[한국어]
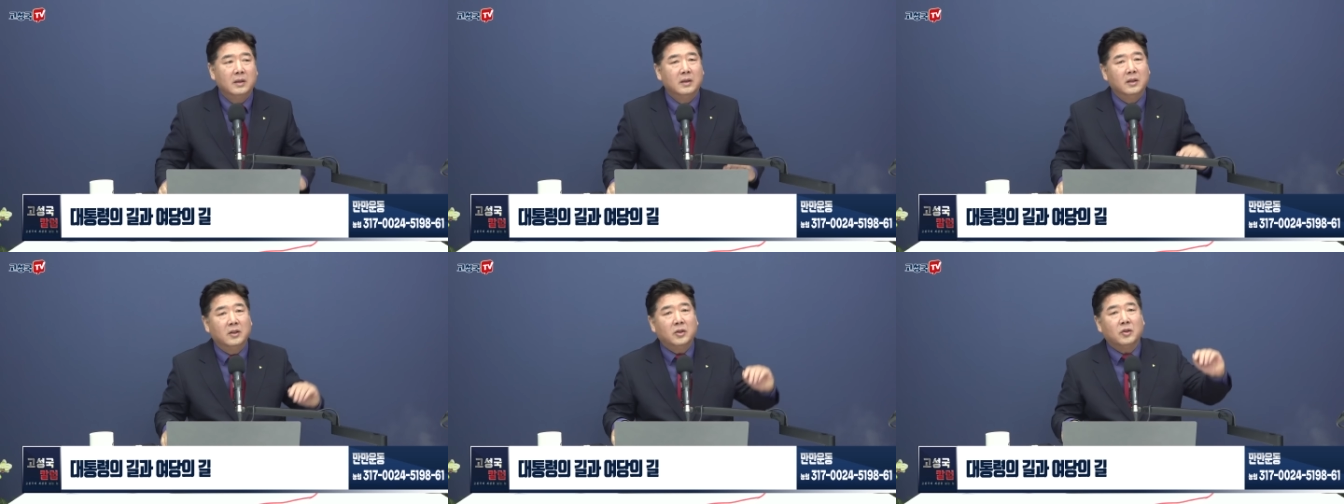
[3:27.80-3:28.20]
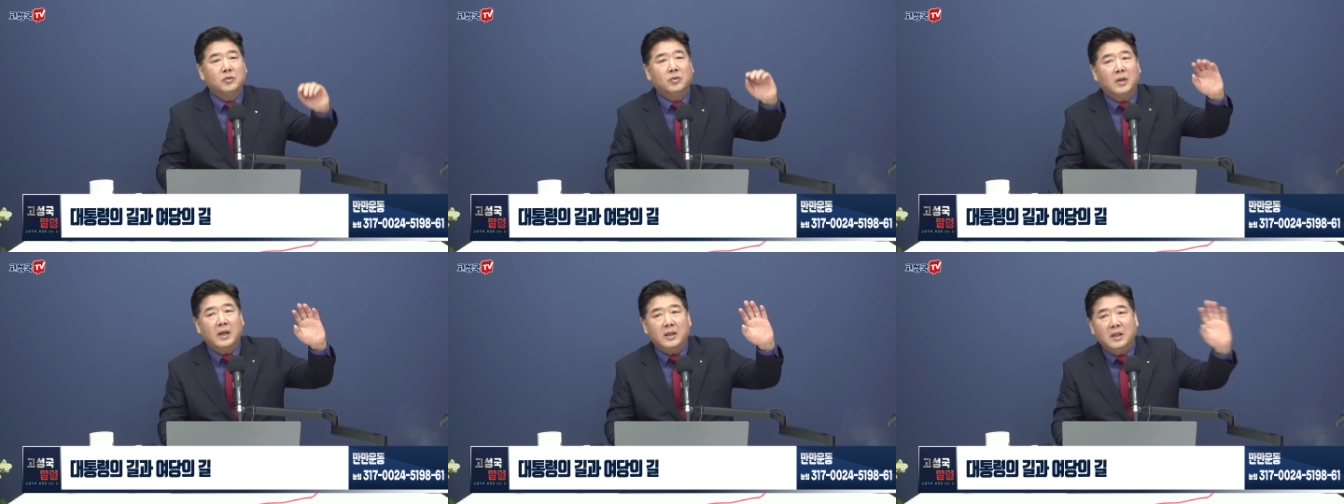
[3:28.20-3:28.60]

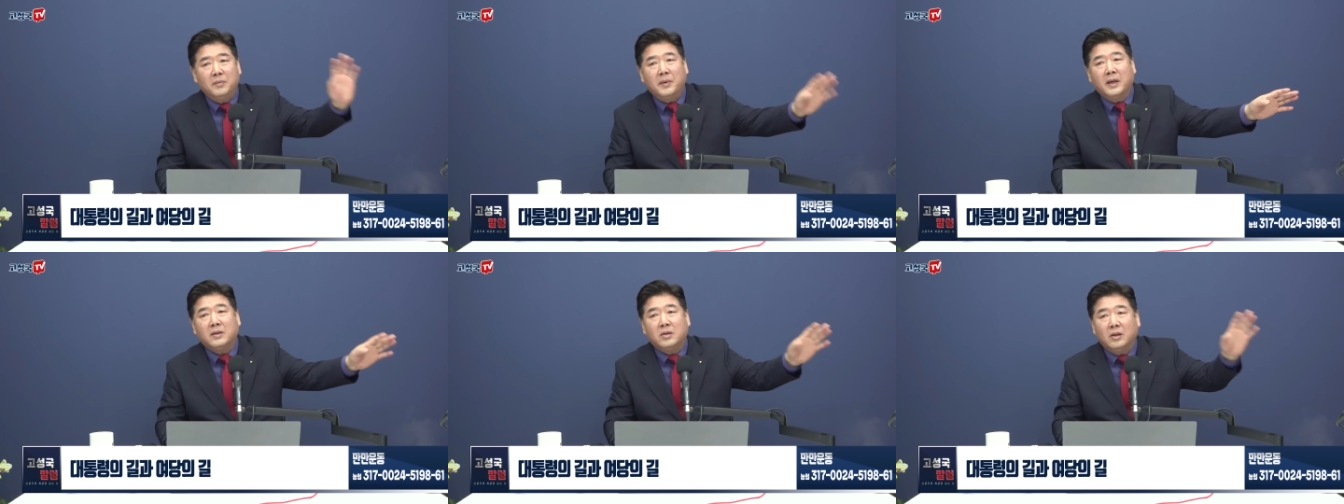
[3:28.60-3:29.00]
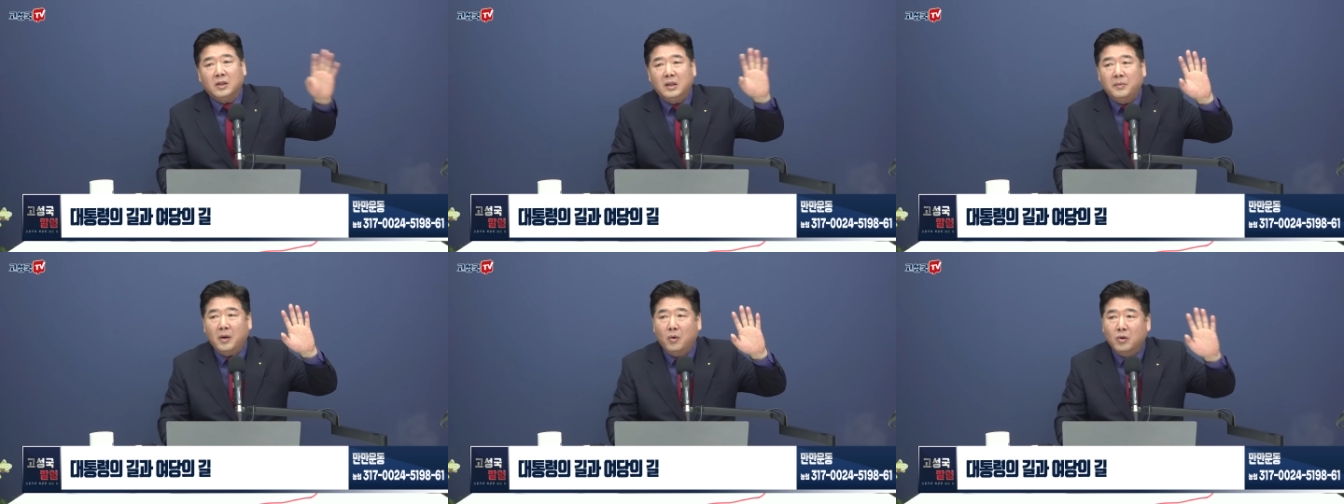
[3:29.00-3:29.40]
의석수가 200석,
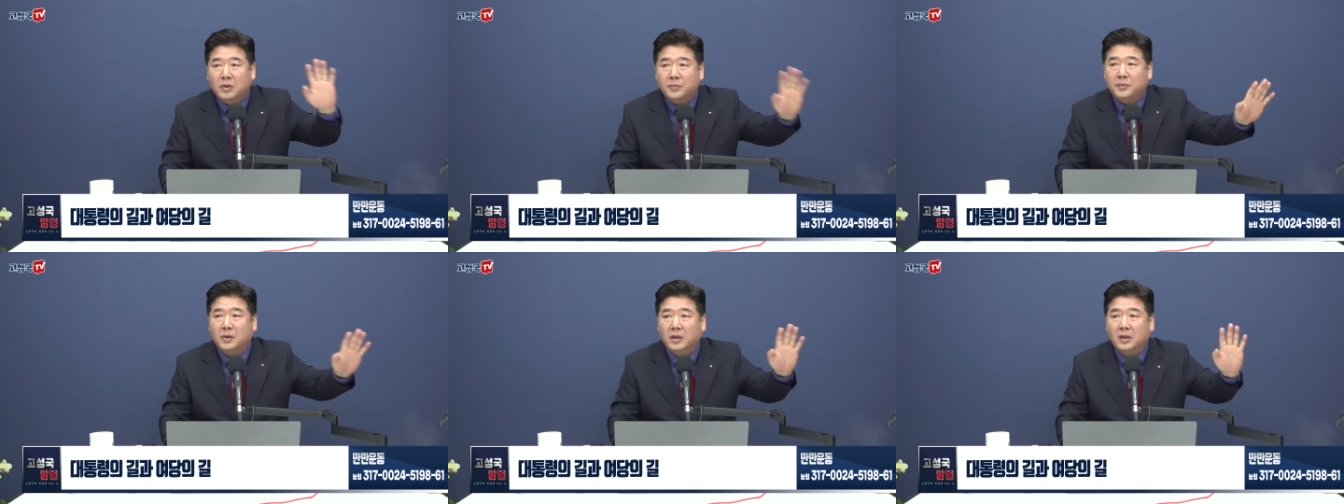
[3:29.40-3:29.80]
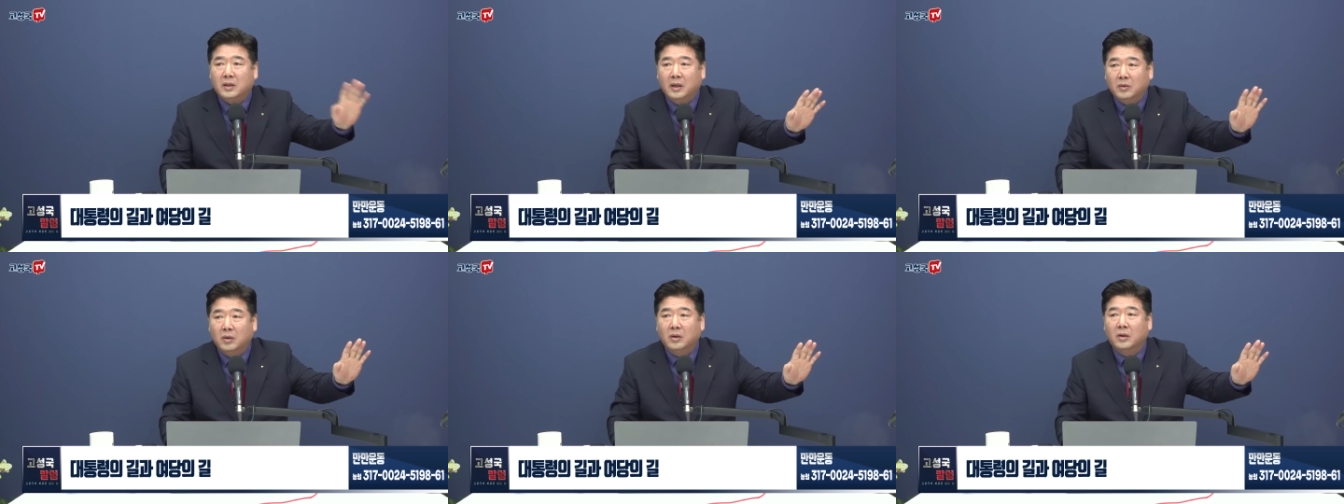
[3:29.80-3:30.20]
250석이
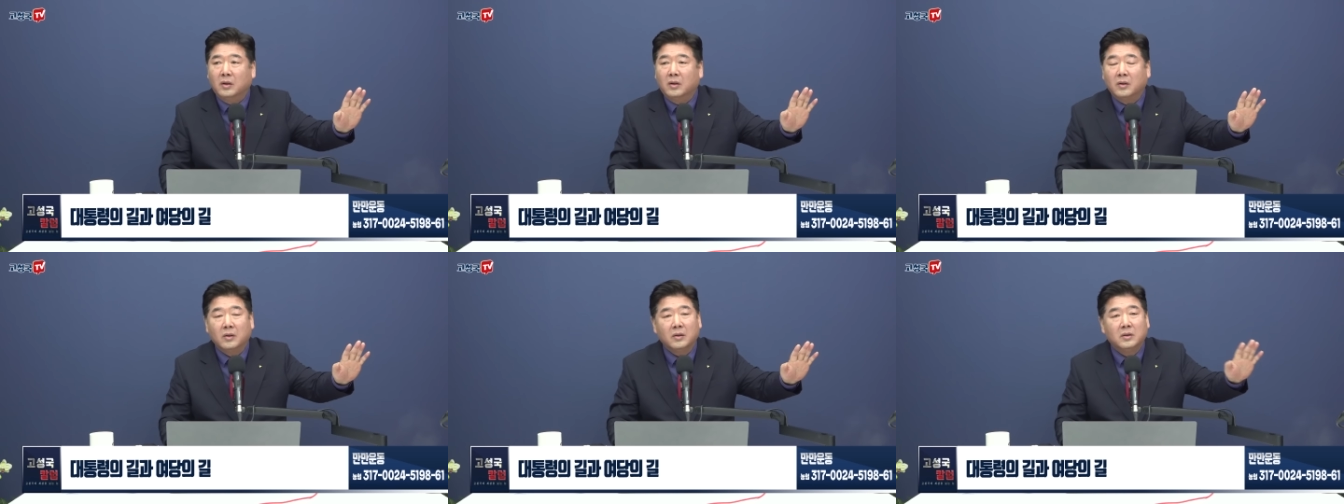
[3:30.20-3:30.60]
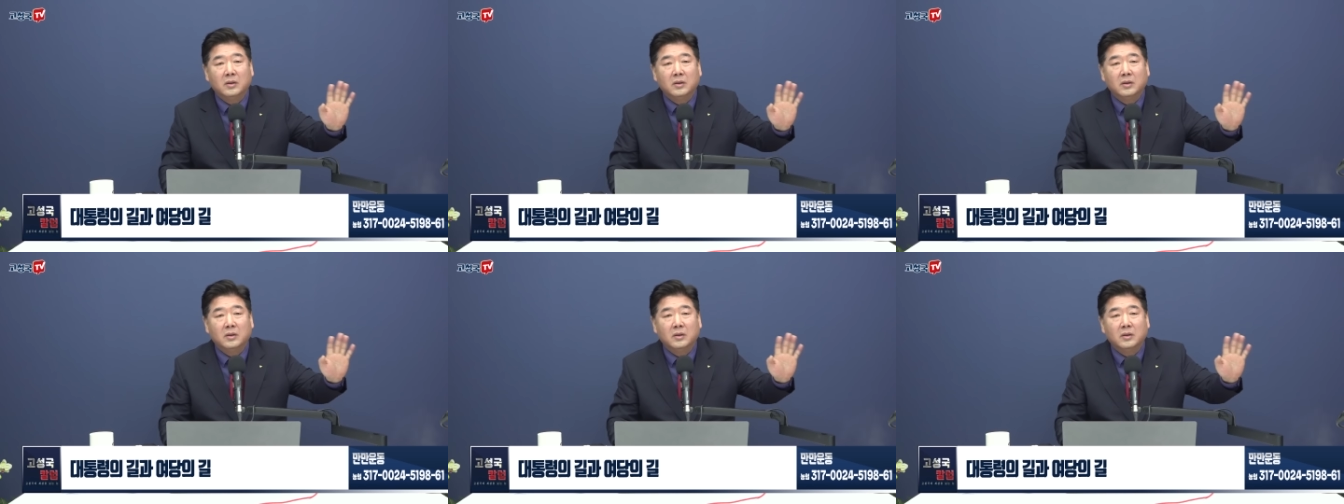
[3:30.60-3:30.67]
돼도